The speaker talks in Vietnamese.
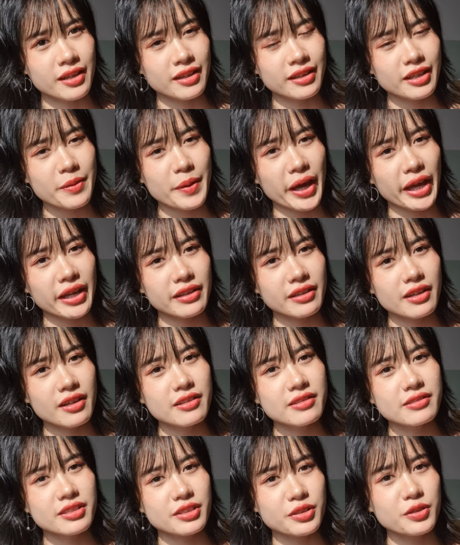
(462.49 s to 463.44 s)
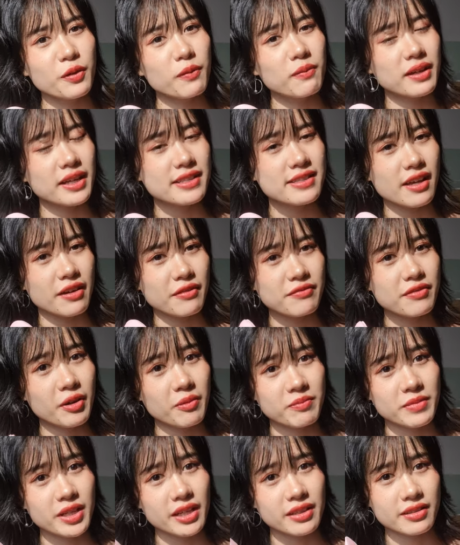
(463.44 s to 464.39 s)
các bạn nên sử dụng cái sản
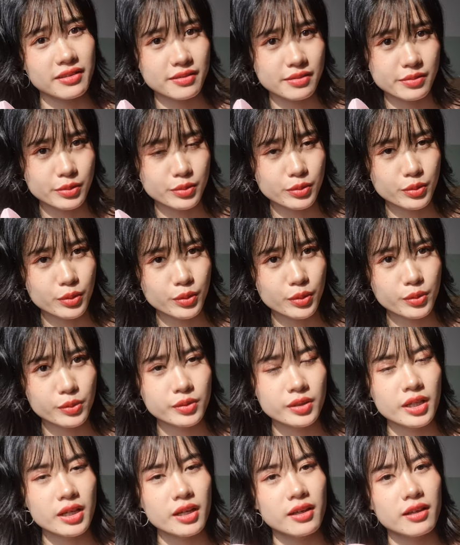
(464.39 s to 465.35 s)
phẩm này thật sự luôn